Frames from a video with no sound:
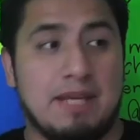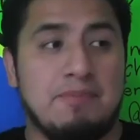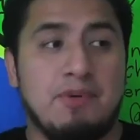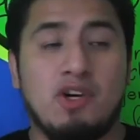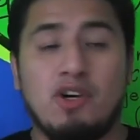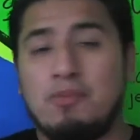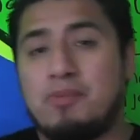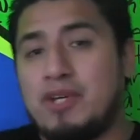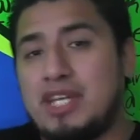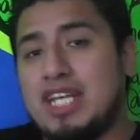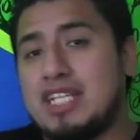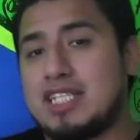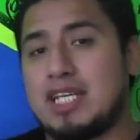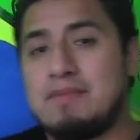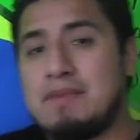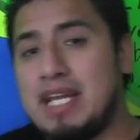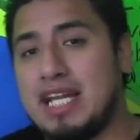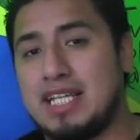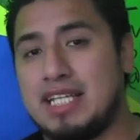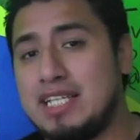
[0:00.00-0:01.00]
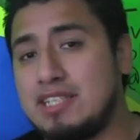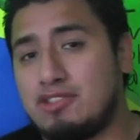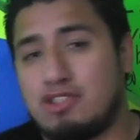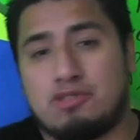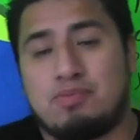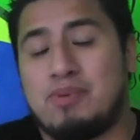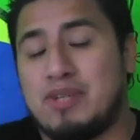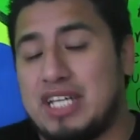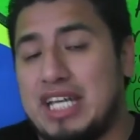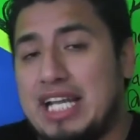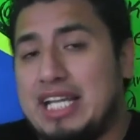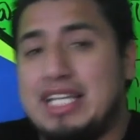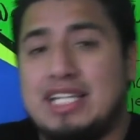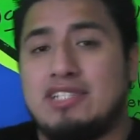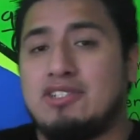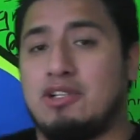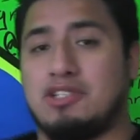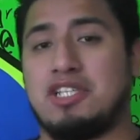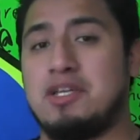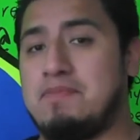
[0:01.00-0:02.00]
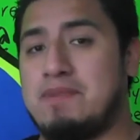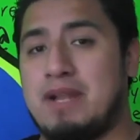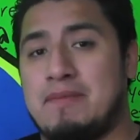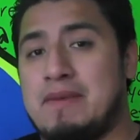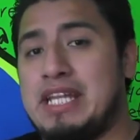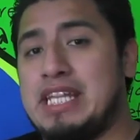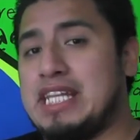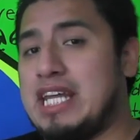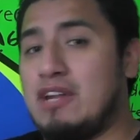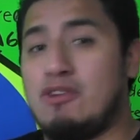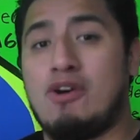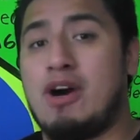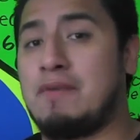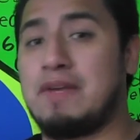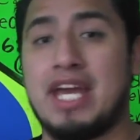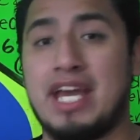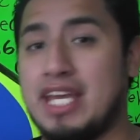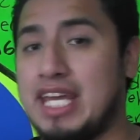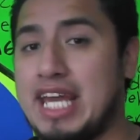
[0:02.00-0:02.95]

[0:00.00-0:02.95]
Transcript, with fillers: tampoco podías quemar en discos porque el disco simplemente no había